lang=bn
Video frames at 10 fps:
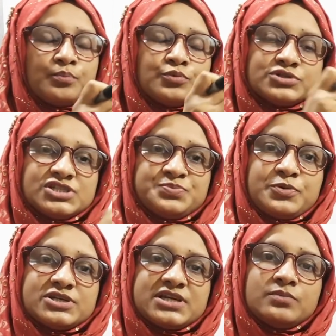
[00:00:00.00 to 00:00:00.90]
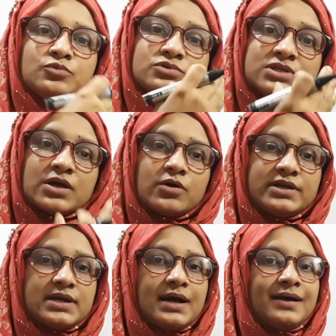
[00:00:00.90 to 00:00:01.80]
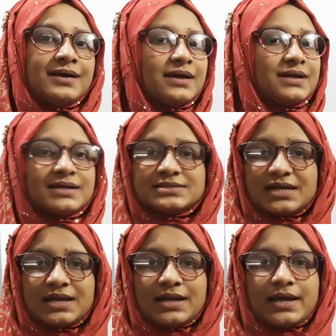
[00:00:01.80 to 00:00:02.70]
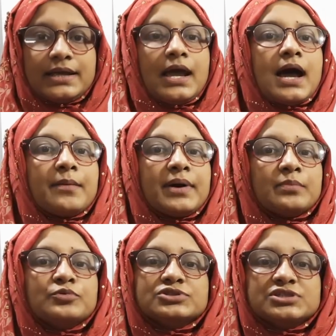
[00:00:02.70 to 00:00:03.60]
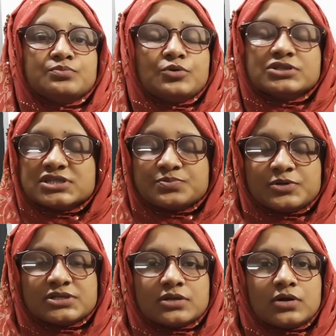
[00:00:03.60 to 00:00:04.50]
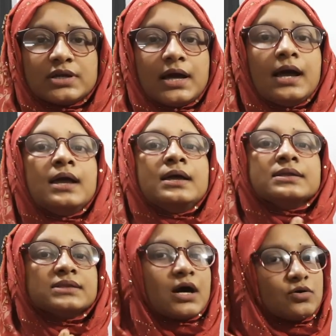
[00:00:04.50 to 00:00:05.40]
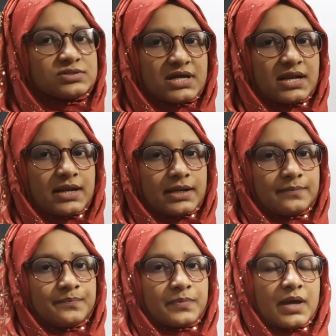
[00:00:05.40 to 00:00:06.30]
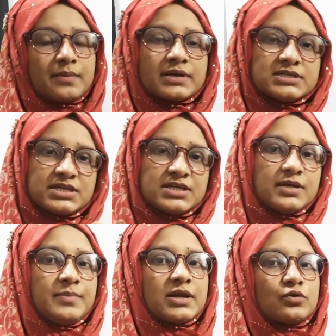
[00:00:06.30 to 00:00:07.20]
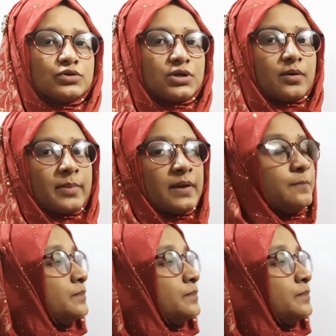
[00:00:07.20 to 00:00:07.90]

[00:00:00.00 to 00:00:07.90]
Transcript: পঁচিশ পয়সার মুদ্রা কয়টা এটা জানা নাই আবার পঞ্চাশ পয়সা কয়টা তাও জানা নাই আমাকে সেটাই বের করতে হবে